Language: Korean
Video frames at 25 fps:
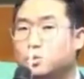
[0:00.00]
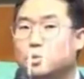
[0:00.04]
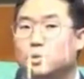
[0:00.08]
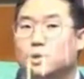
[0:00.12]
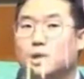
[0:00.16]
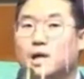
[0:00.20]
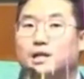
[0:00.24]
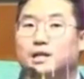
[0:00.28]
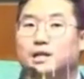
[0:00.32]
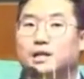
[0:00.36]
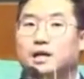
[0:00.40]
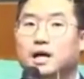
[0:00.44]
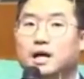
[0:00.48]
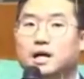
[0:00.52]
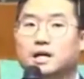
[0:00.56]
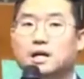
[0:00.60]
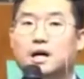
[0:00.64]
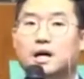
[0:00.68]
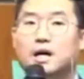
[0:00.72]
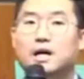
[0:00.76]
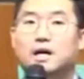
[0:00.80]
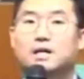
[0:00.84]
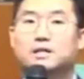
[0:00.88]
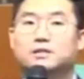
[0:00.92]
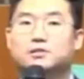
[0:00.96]
요단
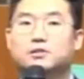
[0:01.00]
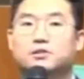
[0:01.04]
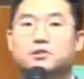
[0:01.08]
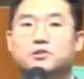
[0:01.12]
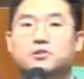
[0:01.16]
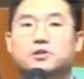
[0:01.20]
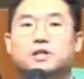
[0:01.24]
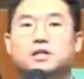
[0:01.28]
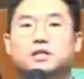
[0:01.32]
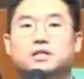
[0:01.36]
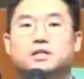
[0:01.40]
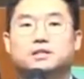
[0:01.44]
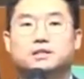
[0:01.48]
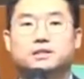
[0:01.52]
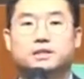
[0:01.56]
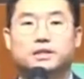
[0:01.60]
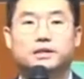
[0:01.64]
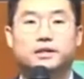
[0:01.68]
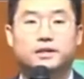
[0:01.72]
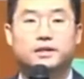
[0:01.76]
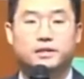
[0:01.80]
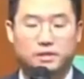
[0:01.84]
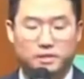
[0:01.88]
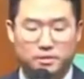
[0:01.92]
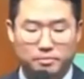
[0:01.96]
강가에서
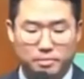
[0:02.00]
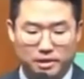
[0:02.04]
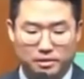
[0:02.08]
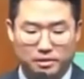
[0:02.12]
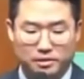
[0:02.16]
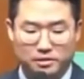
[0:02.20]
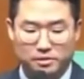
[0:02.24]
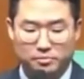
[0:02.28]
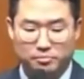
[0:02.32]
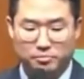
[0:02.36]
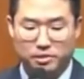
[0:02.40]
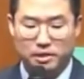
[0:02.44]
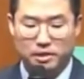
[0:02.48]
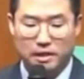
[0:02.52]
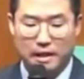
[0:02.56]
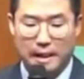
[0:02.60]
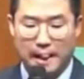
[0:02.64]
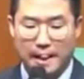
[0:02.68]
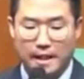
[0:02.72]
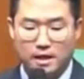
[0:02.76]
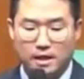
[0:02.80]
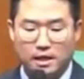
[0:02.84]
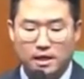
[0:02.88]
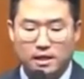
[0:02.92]
세례를 받으십니다.